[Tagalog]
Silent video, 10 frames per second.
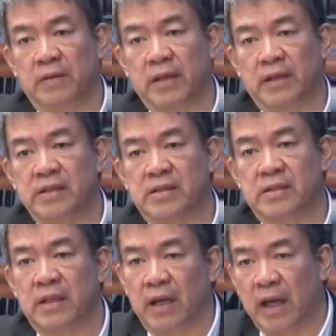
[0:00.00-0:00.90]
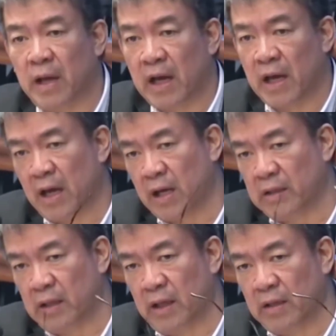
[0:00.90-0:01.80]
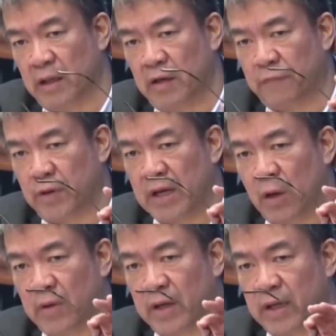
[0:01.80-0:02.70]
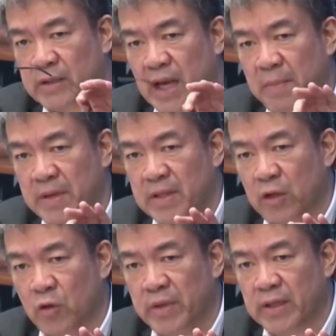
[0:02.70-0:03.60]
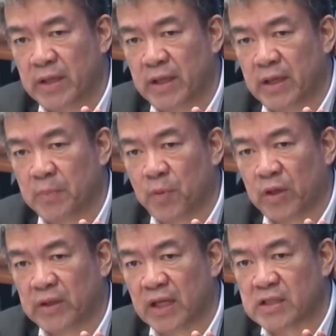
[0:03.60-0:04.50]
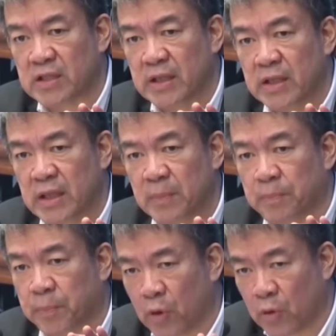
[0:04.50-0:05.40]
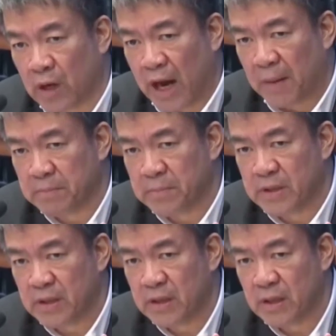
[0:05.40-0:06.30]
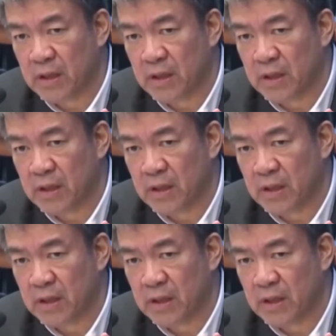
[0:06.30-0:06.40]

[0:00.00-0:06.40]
that is uh, uh if we now examine the committee report, that's in the programmed